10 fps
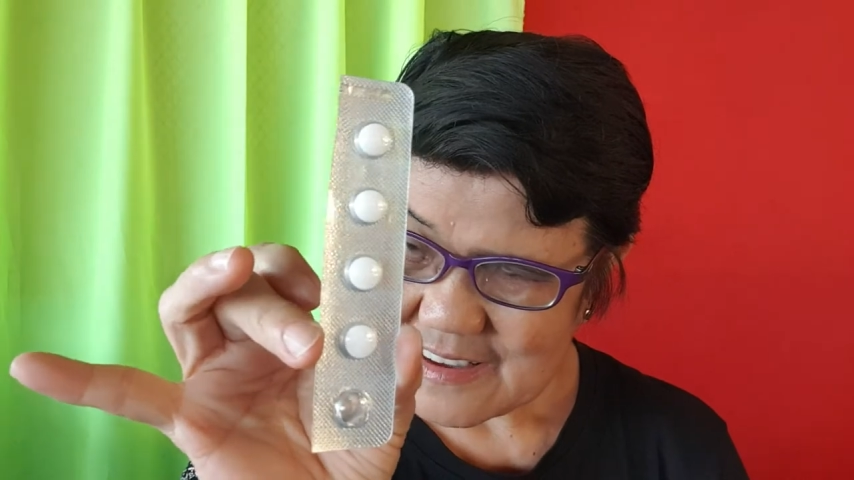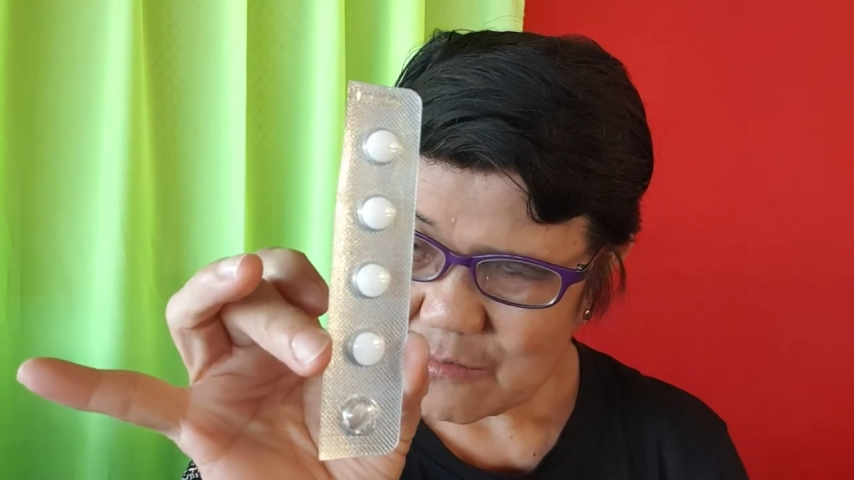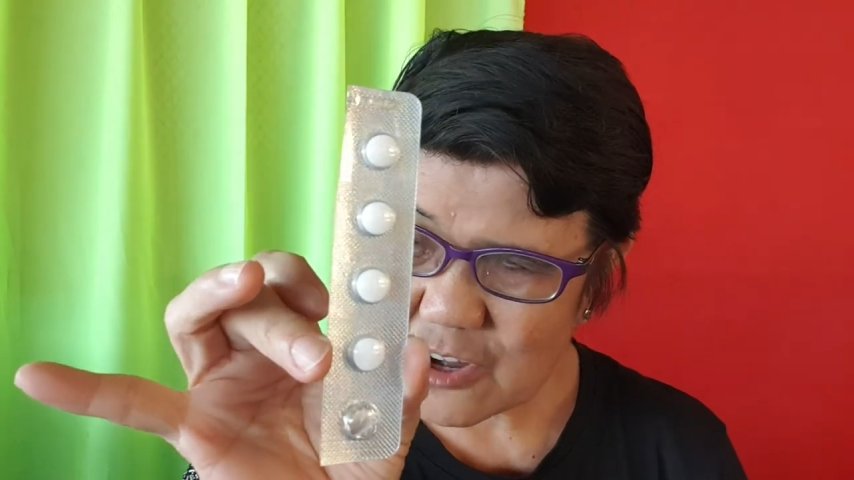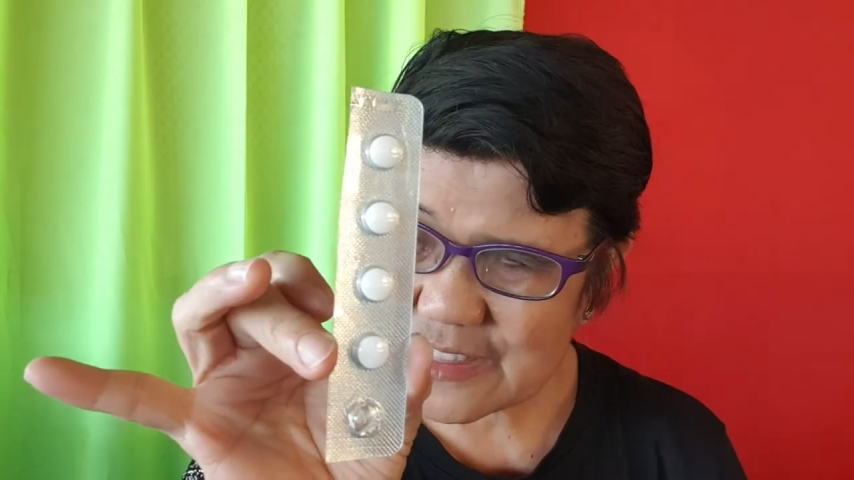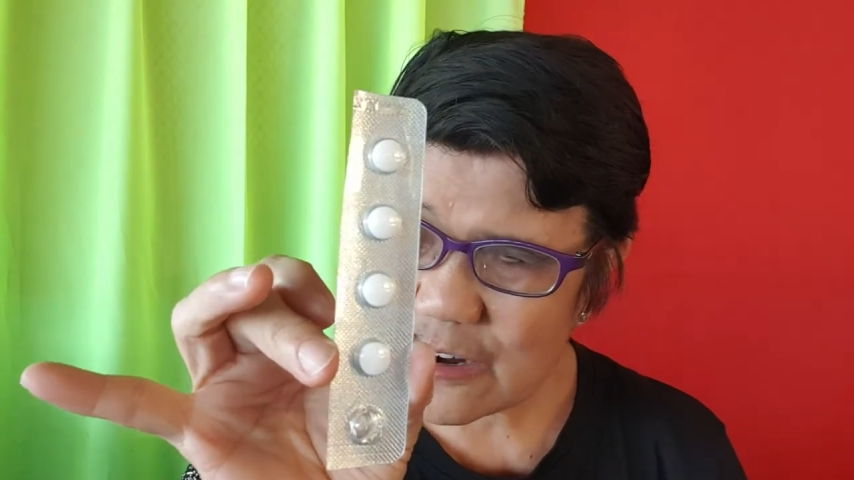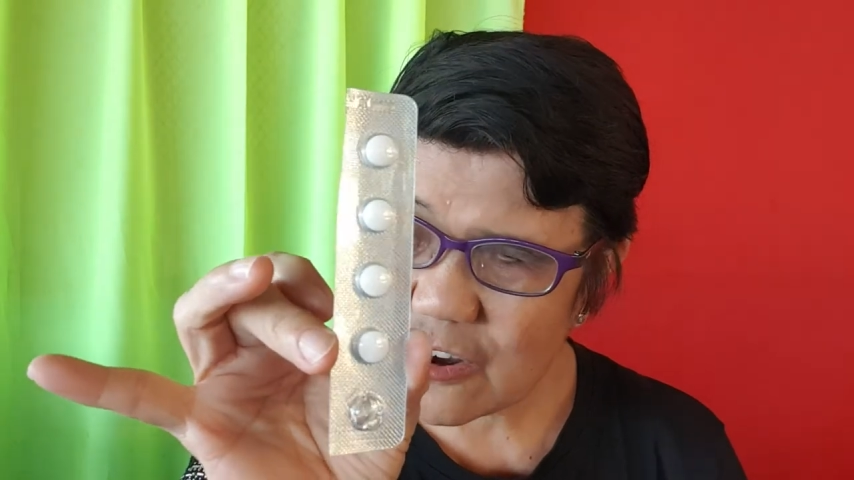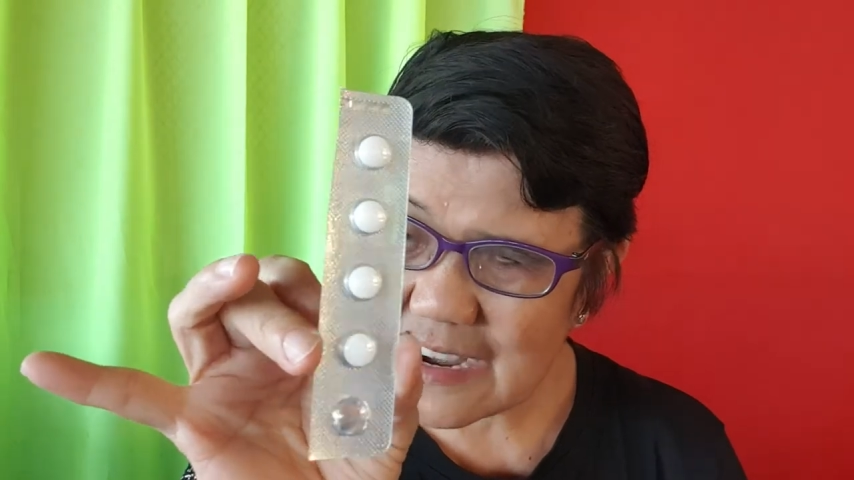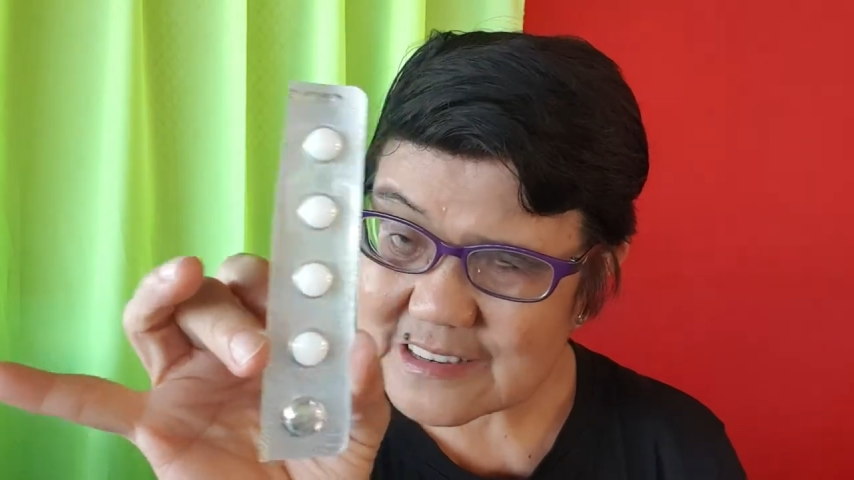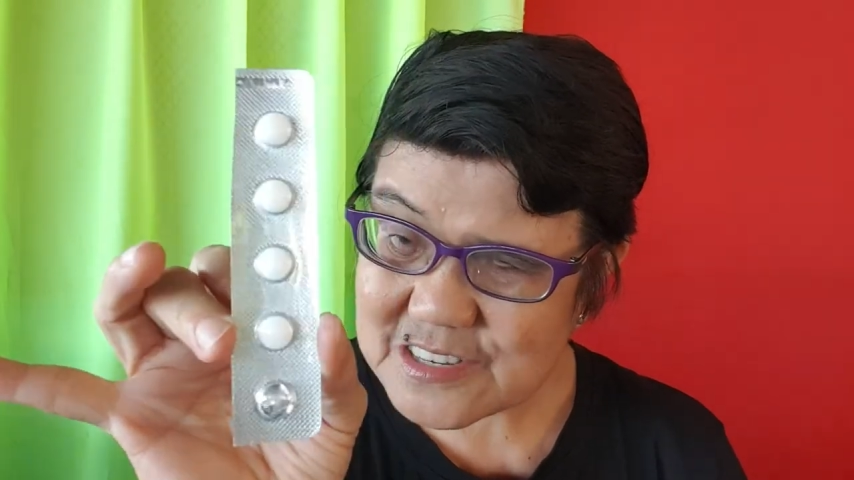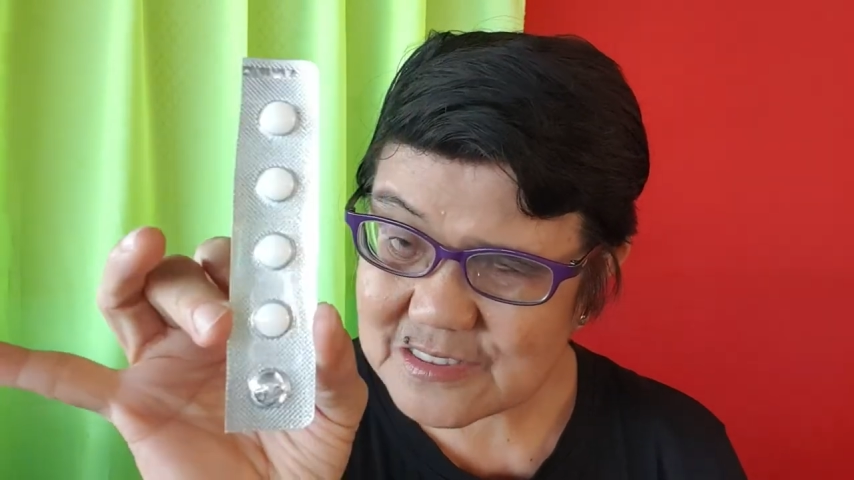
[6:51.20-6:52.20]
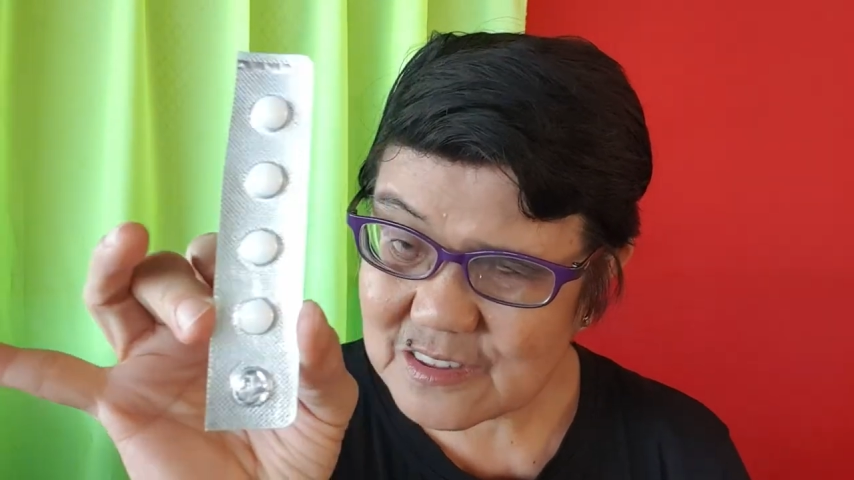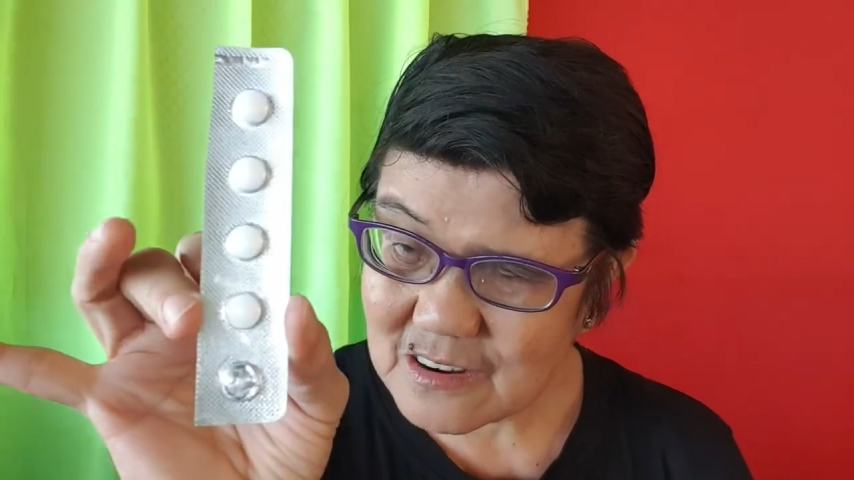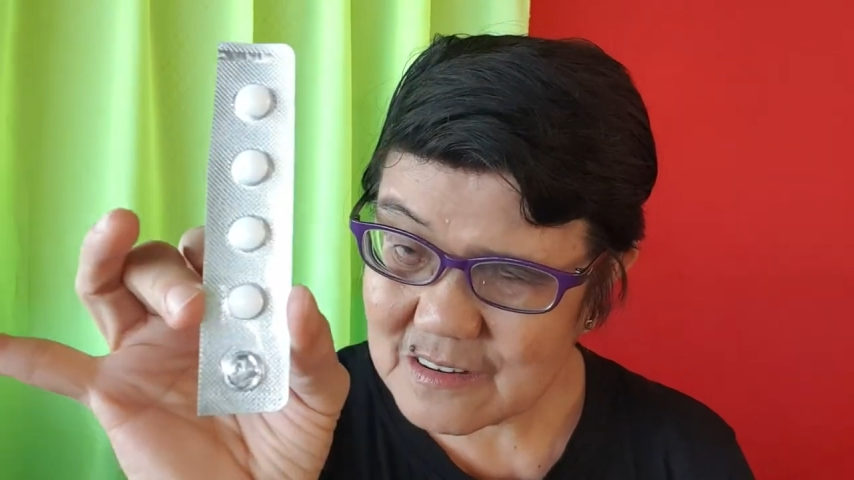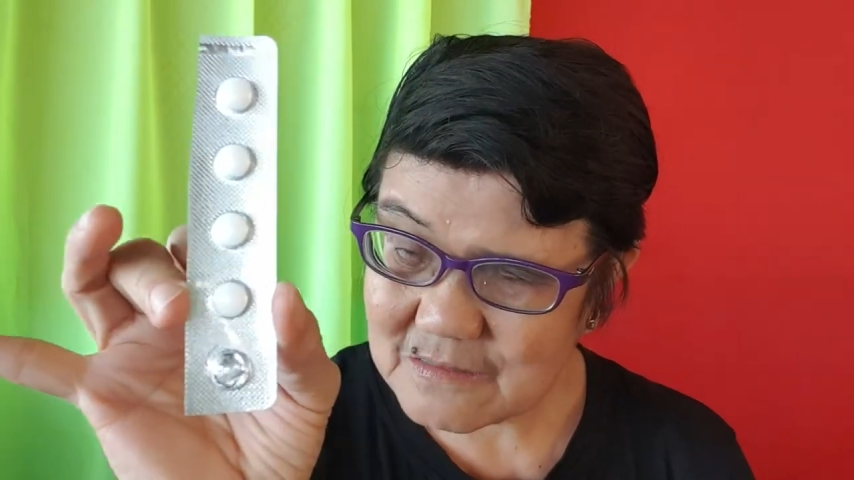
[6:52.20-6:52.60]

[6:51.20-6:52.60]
montelocast, no?